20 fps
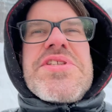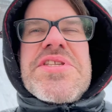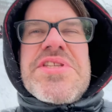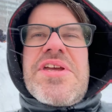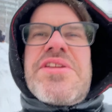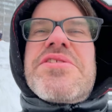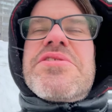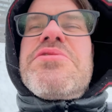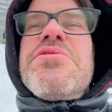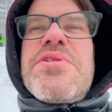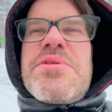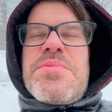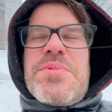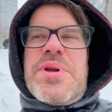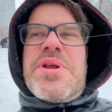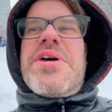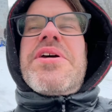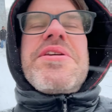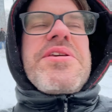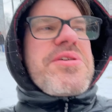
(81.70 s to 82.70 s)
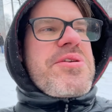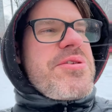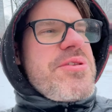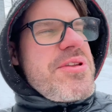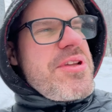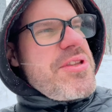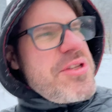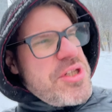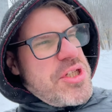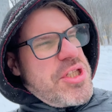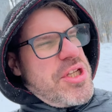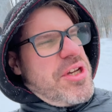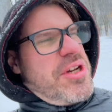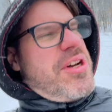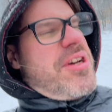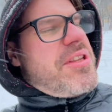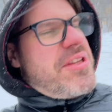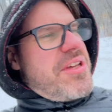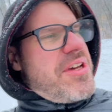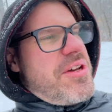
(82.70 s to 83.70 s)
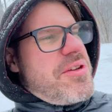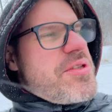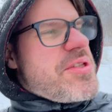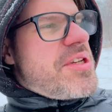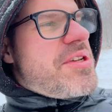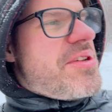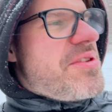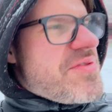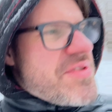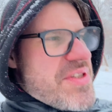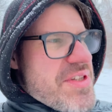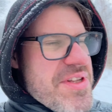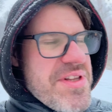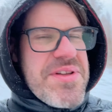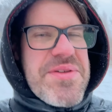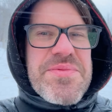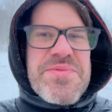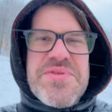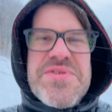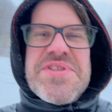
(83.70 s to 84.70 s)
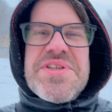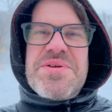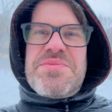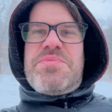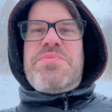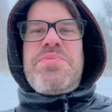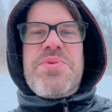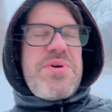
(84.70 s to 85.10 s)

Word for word: кстати, норм реагируют на то, что я катаюсь. В целом, всем